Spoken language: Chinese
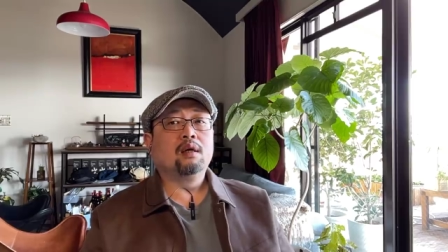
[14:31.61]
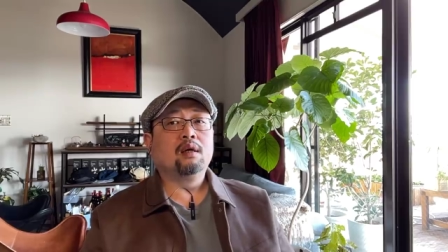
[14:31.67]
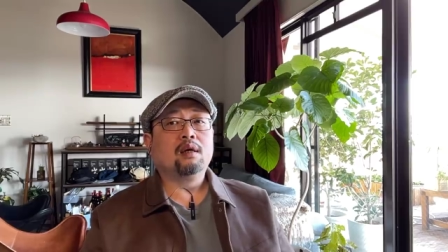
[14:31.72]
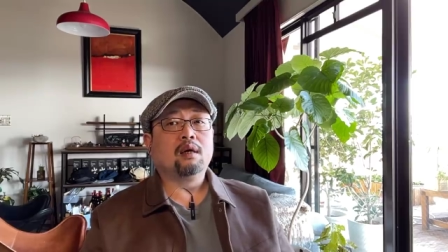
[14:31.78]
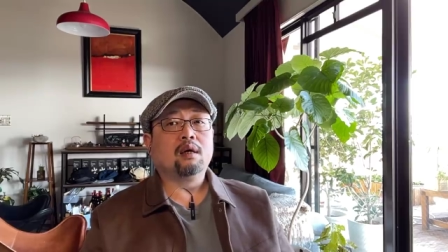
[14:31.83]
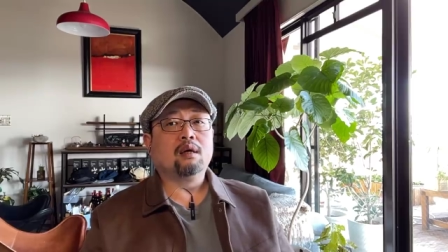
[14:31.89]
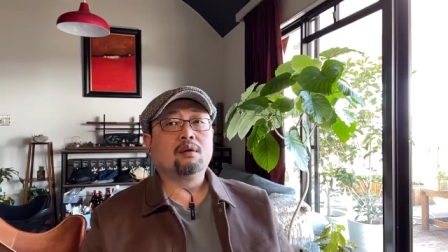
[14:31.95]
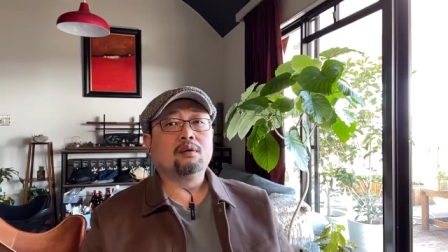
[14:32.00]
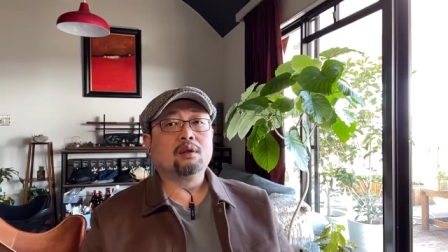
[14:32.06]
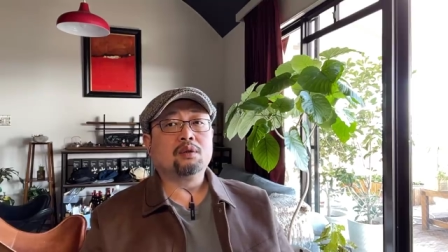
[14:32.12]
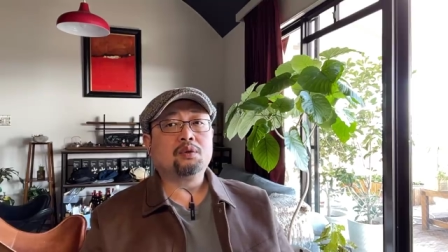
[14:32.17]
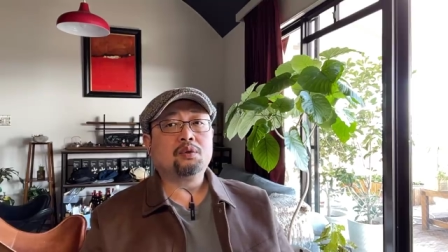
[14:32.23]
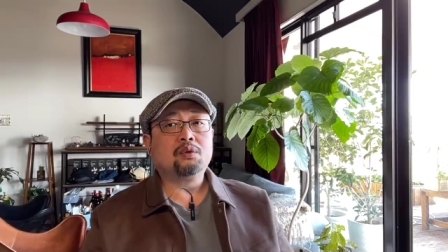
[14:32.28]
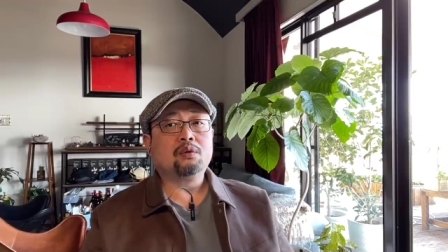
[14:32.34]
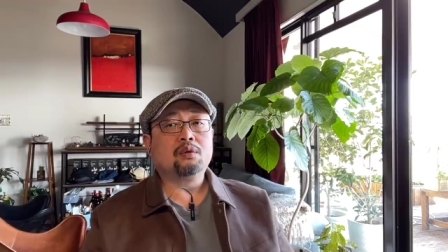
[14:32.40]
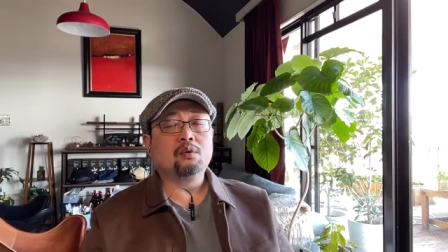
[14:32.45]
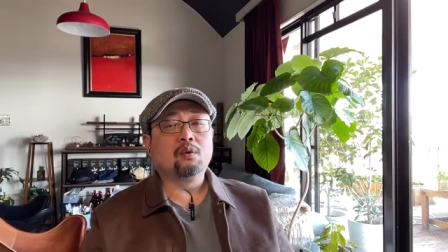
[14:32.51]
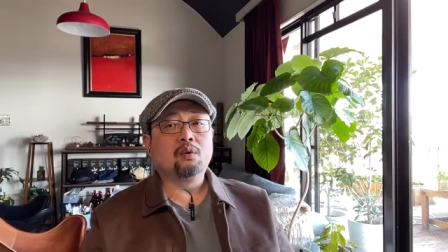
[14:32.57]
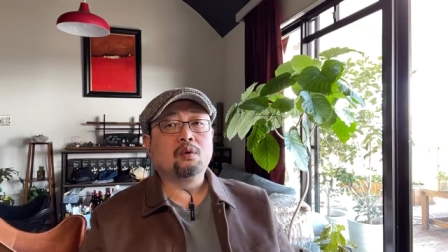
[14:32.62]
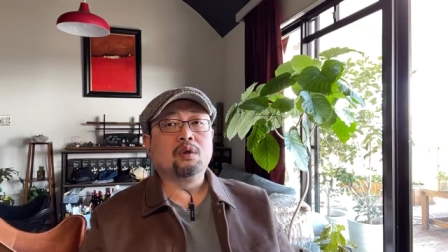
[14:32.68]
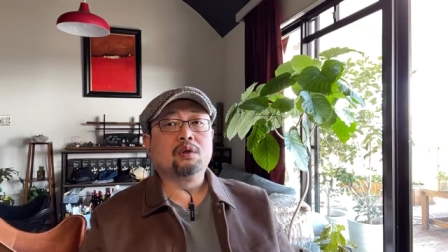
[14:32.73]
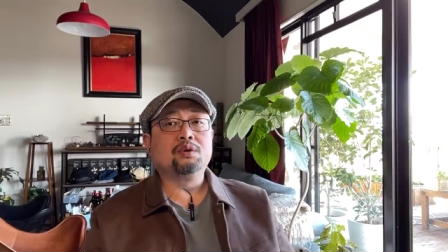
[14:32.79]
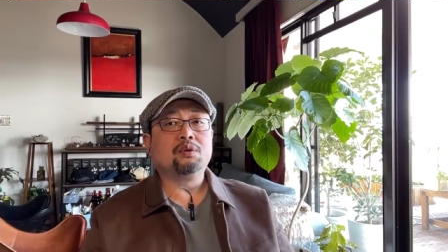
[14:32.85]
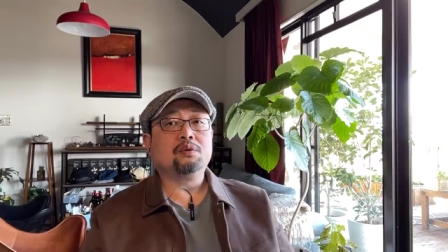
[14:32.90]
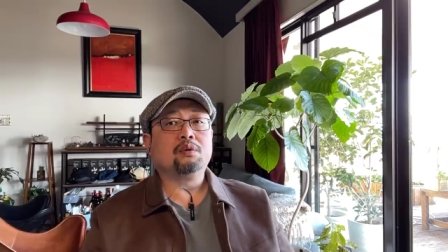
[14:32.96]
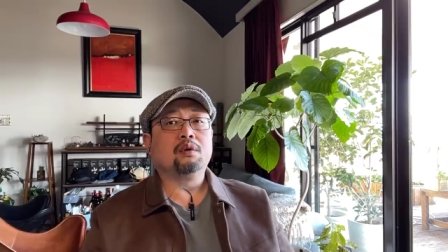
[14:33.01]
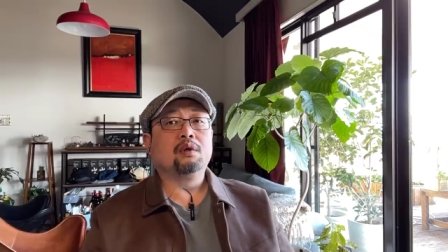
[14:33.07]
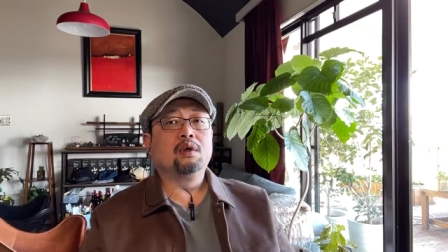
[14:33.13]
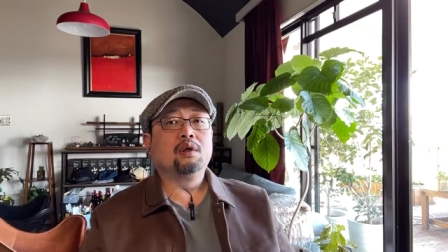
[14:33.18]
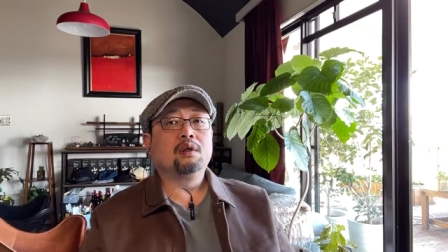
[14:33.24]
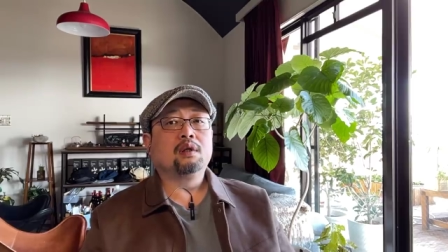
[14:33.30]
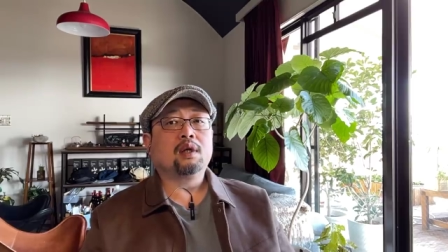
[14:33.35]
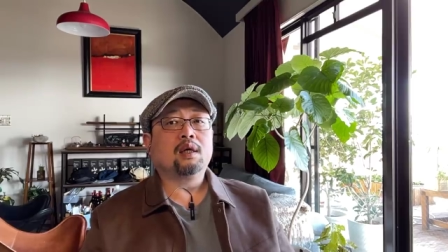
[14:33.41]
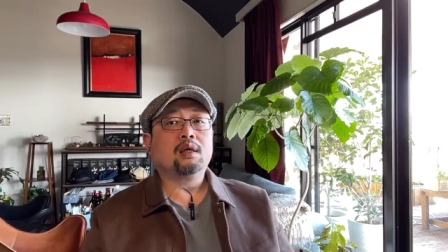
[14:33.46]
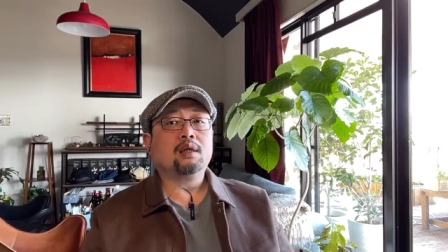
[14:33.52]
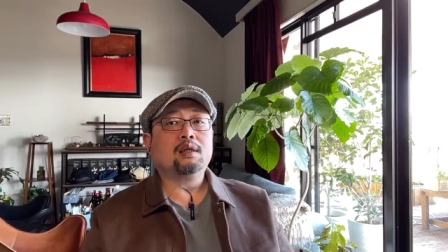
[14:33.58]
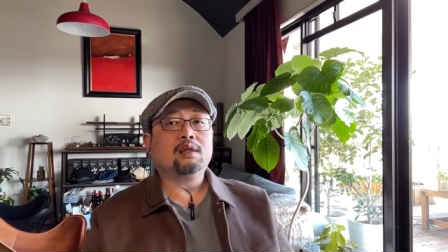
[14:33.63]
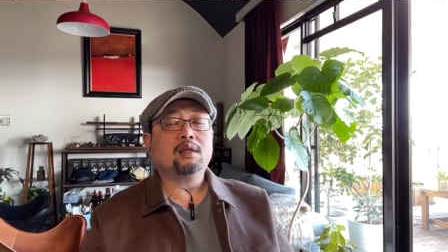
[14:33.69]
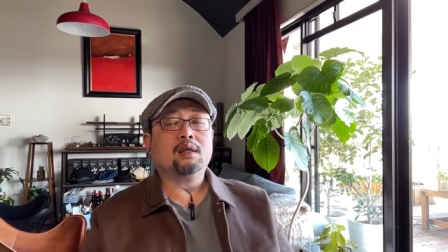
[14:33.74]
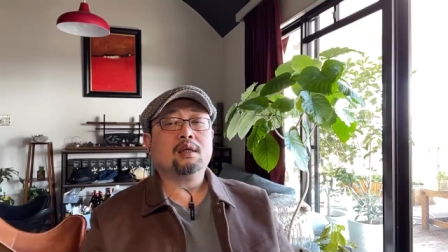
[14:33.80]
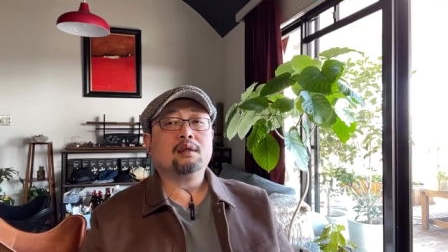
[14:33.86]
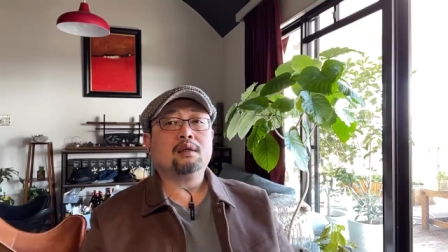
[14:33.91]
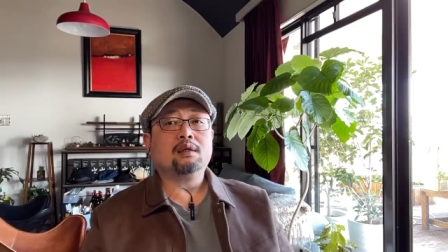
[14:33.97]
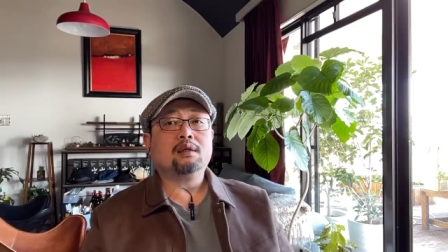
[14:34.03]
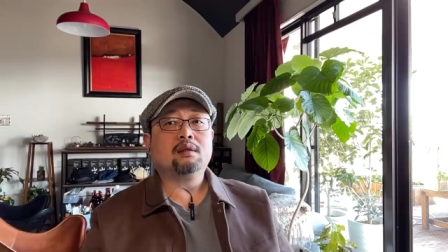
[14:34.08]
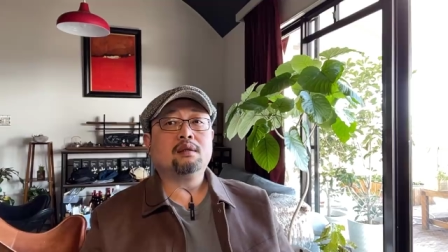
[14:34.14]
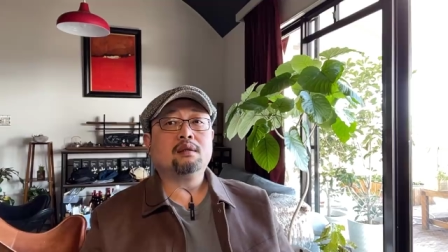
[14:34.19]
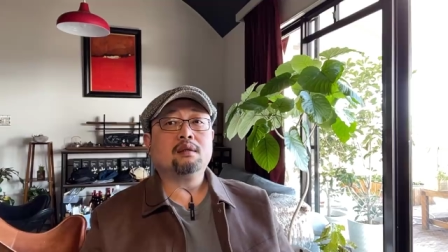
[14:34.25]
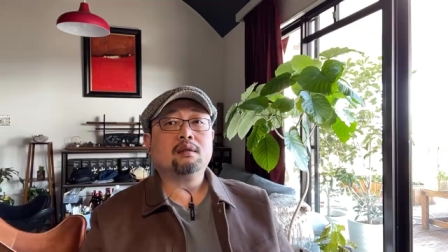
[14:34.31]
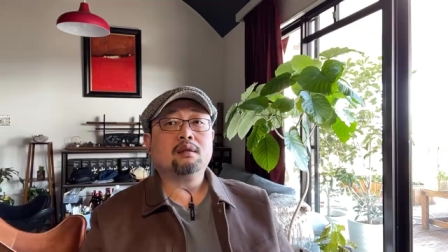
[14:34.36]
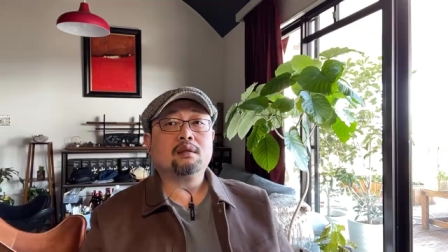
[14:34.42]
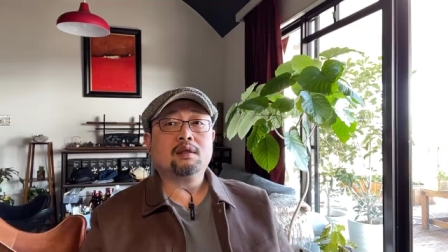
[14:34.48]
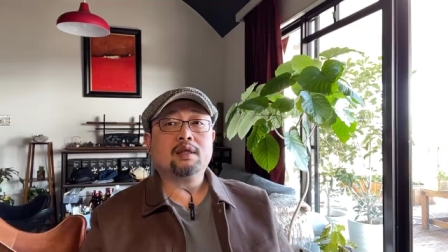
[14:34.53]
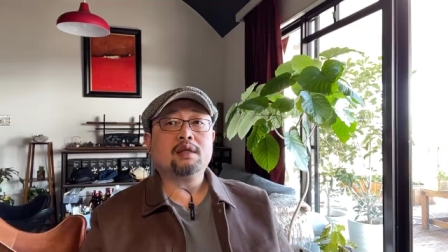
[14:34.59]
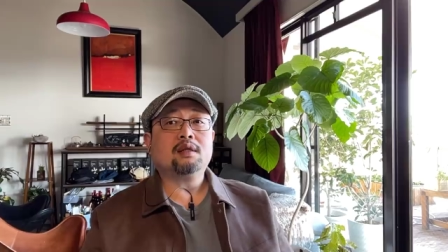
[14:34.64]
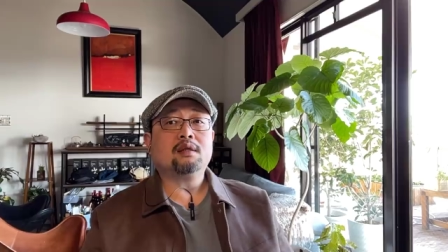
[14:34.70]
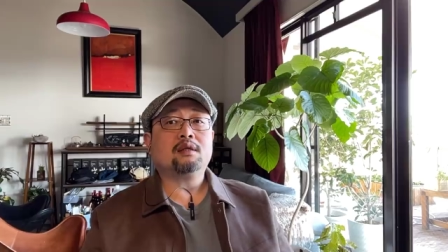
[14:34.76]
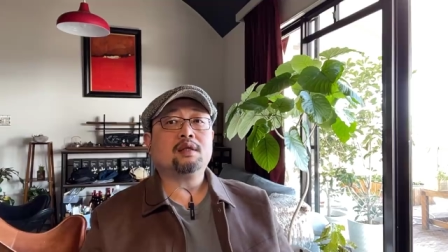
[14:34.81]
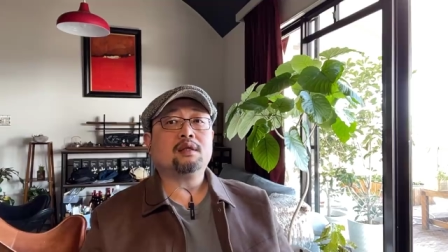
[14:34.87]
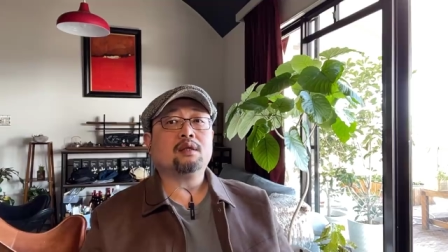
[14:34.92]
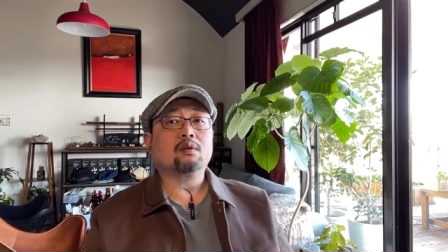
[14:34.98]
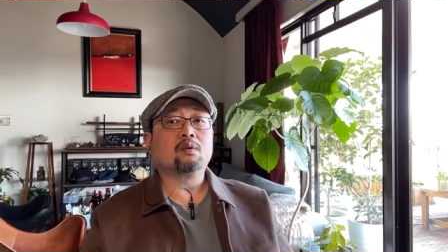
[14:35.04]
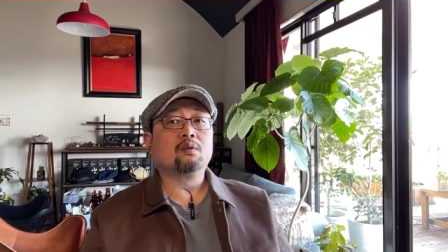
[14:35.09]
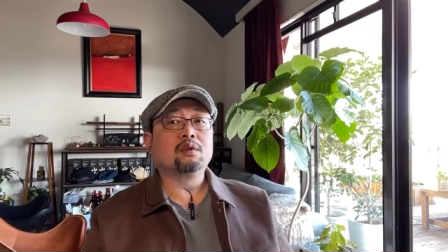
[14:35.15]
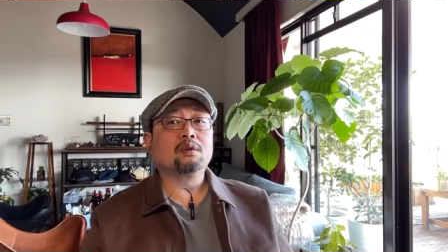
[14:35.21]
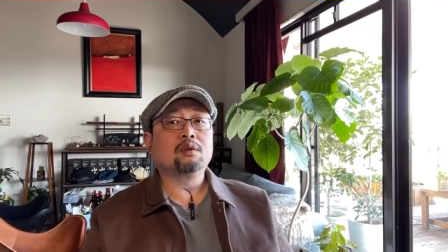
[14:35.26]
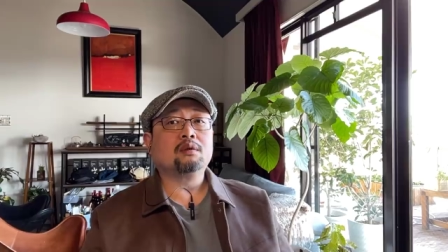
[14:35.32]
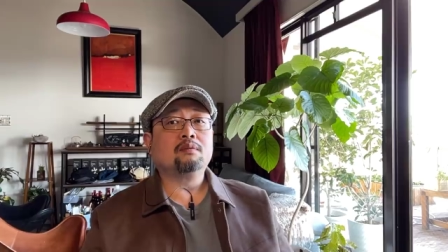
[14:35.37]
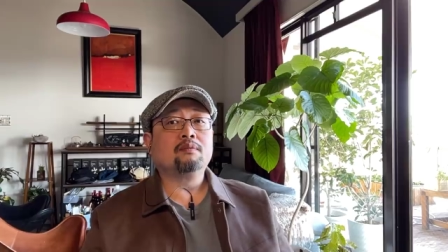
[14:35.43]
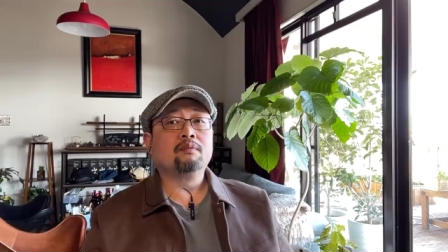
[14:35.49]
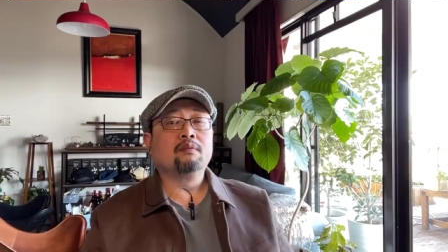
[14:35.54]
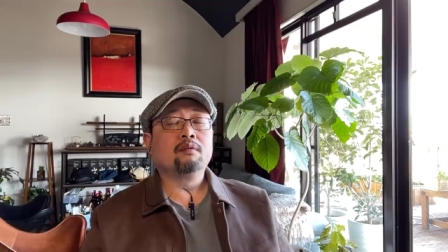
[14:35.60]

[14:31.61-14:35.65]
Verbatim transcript: 然后呢去获取他这些这些这些公司，